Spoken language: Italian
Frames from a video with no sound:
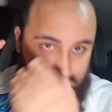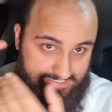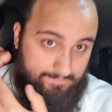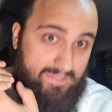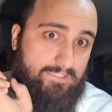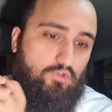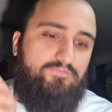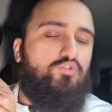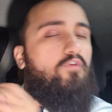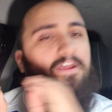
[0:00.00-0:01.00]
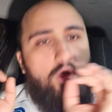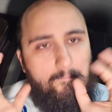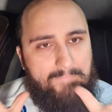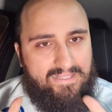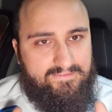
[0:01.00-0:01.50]
Sapete dove? Dove
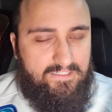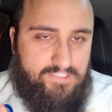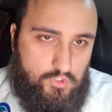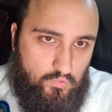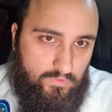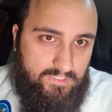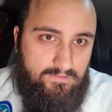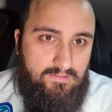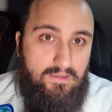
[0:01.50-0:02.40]
non batte il sole.